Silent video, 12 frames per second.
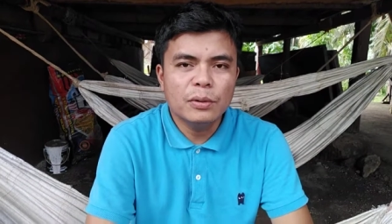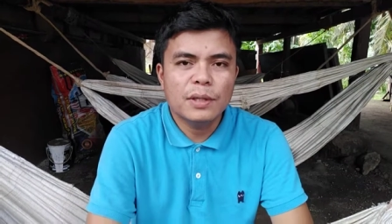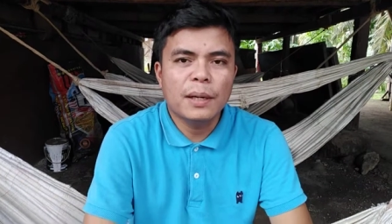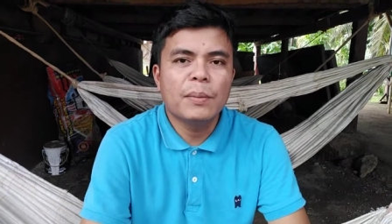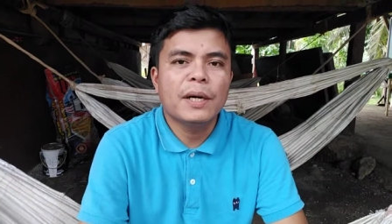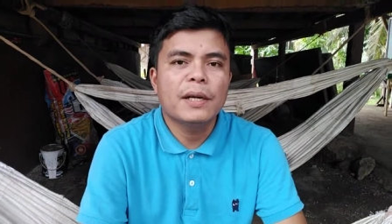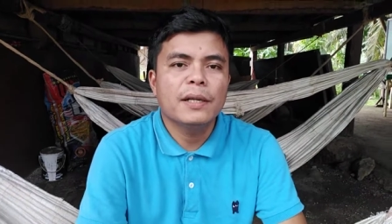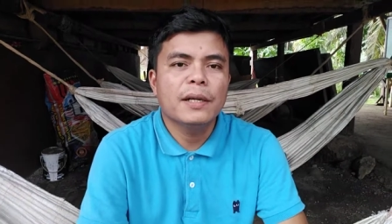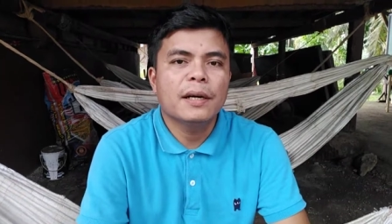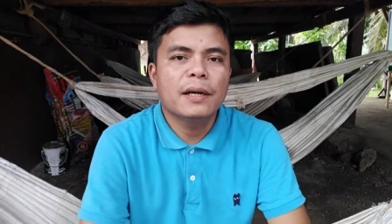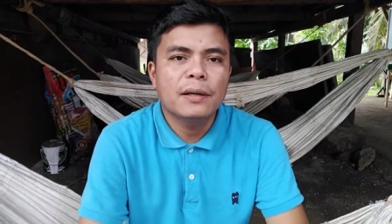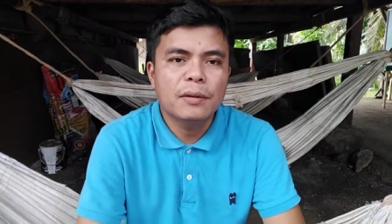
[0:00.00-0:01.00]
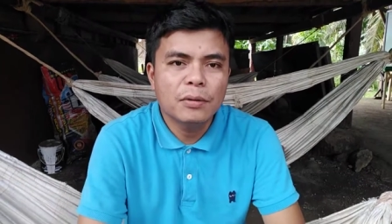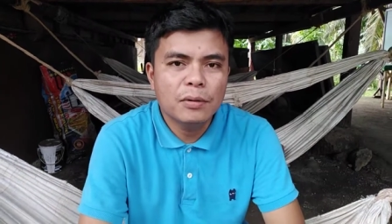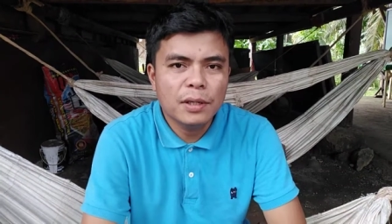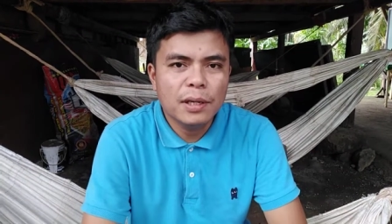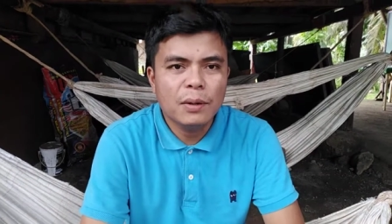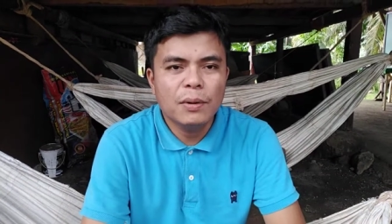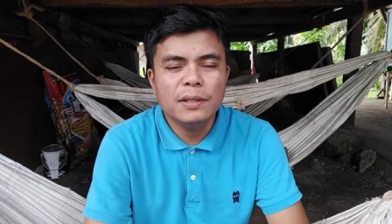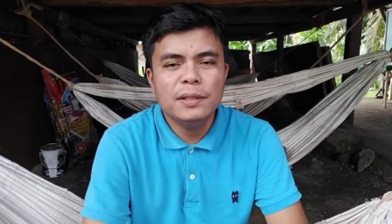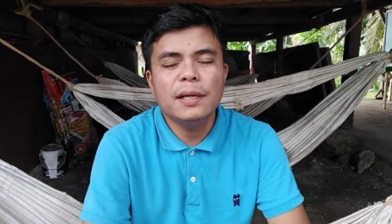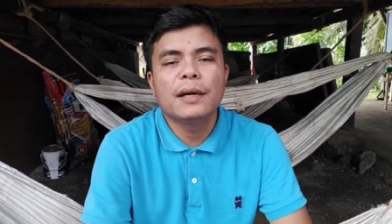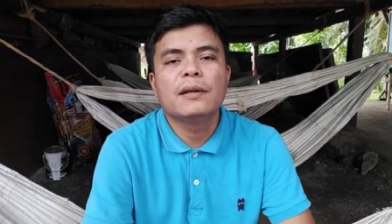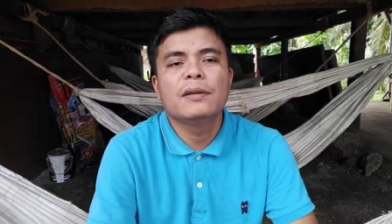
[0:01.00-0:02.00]
sa amahan niya o gidawat
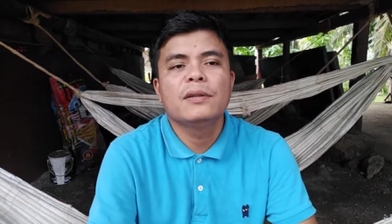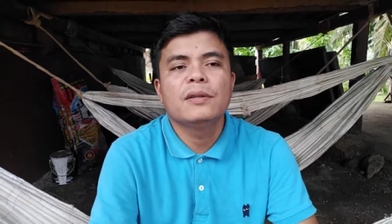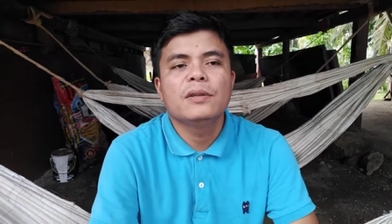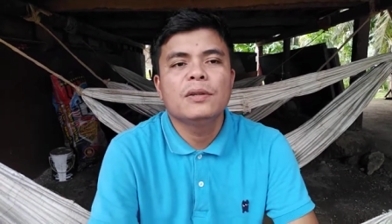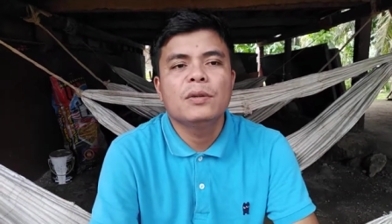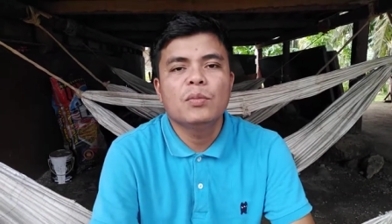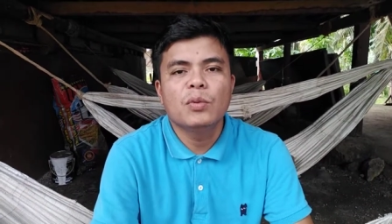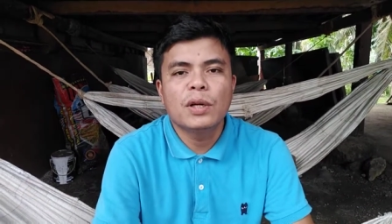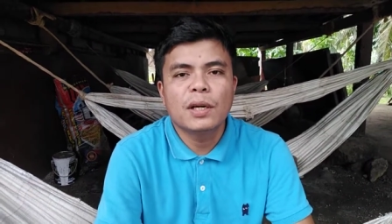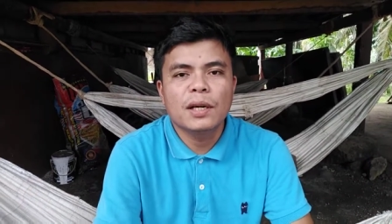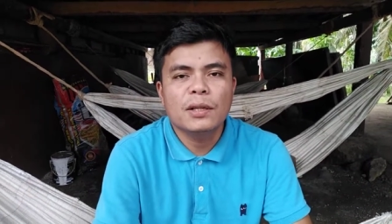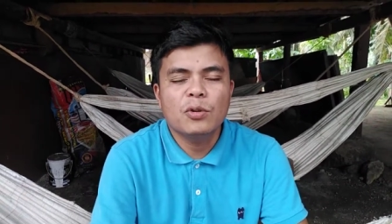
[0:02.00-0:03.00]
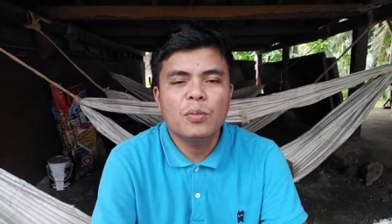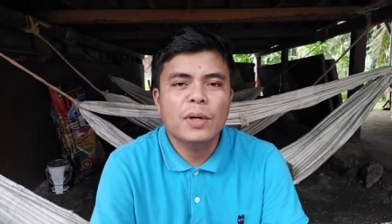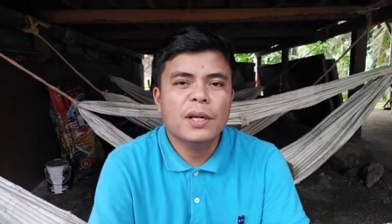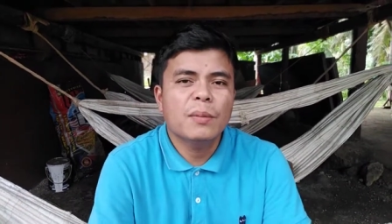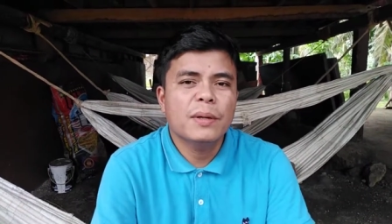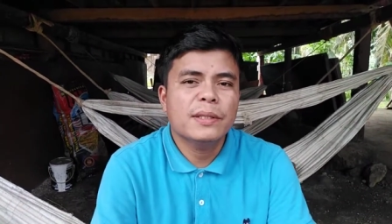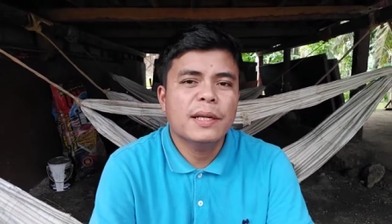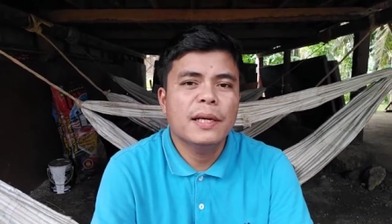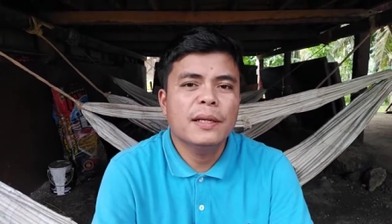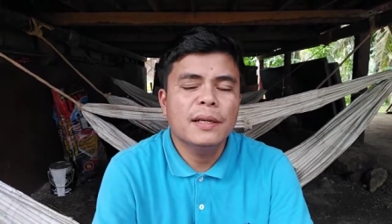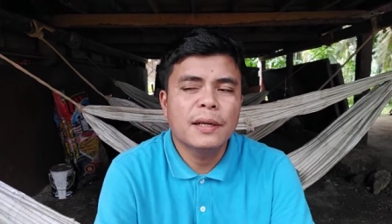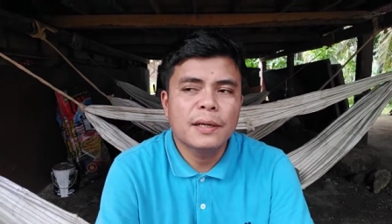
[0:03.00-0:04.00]
siya muna nga katong mga
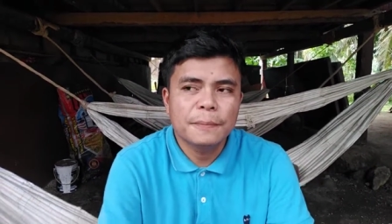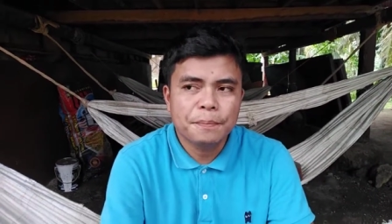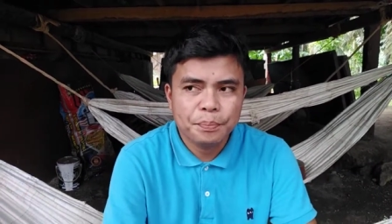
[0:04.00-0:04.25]
nabakslide diha